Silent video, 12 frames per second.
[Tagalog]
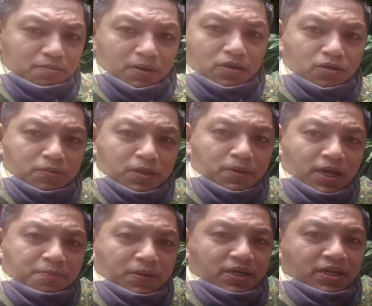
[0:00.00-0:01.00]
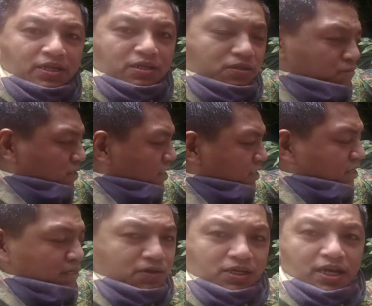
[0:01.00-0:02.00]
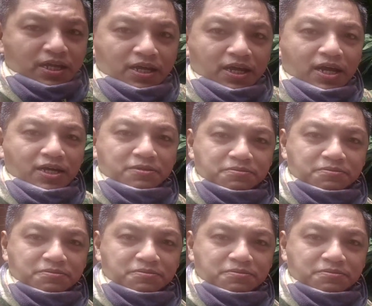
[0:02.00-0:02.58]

pero bibigay pa rin natin itong ating ano kay nanay ha